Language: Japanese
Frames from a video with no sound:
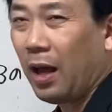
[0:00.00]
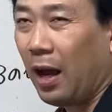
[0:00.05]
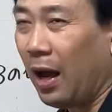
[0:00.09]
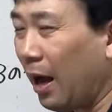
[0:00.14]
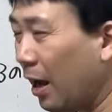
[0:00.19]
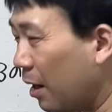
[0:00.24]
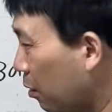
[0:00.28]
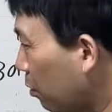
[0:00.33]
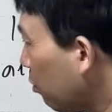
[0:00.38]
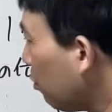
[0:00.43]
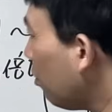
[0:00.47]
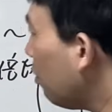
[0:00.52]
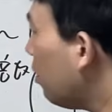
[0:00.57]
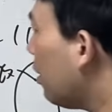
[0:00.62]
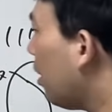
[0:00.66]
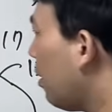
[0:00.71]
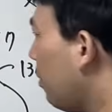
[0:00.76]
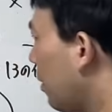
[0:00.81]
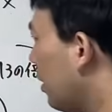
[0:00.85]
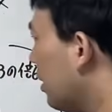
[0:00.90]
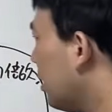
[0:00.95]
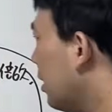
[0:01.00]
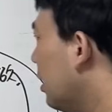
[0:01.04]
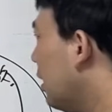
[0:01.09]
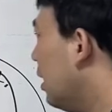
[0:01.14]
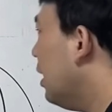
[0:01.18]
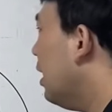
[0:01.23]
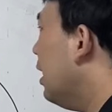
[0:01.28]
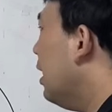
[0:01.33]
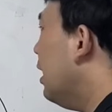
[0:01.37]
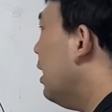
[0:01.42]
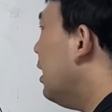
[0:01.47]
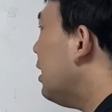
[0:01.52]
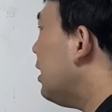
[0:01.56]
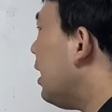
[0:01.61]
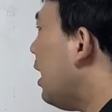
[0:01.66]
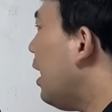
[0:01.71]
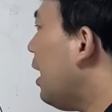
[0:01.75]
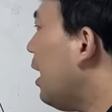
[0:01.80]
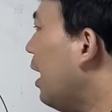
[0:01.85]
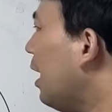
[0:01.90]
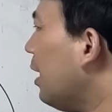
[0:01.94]
あることになります。した
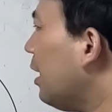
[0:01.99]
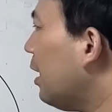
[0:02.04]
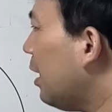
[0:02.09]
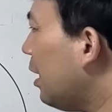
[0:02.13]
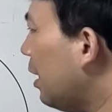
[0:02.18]
がっ